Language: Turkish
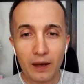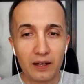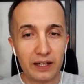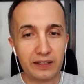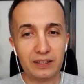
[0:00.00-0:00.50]

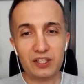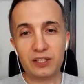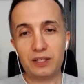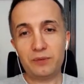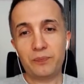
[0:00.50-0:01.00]

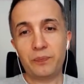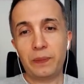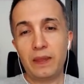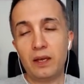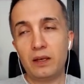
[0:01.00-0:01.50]
Arkadaşlar
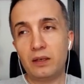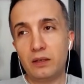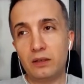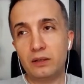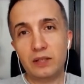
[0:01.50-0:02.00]

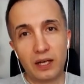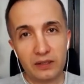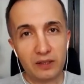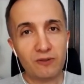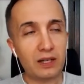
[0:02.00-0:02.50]
e,
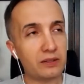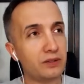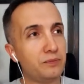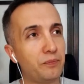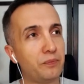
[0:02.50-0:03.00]
tatil
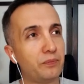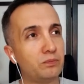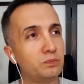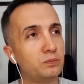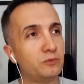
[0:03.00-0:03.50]
vardı
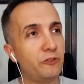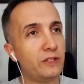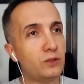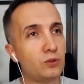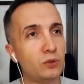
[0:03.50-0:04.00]
hmm, ve
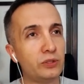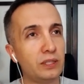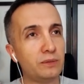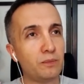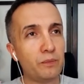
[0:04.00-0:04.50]

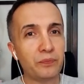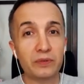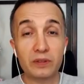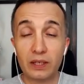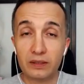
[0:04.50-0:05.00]
sonra
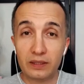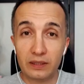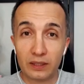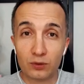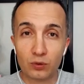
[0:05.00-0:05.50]

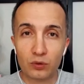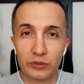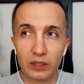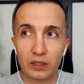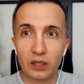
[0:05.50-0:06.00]
tatilden
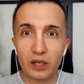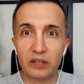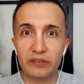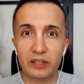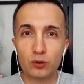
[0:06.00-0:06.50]
sonra
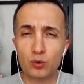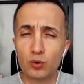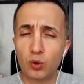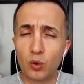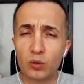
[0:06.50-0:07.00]
hava
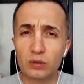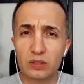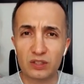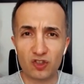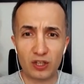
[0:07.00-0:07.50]
çok
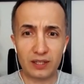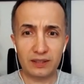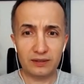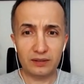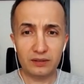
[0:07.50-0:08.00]

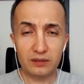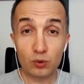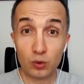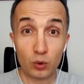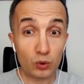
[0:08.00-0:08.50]
sıcaktı.
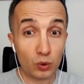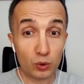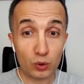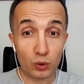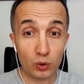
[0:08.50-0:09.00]

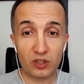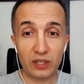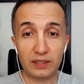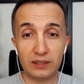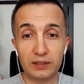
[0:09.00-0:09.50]
Çok çok
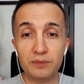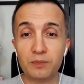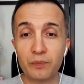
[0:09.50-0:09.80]
sıcaktı.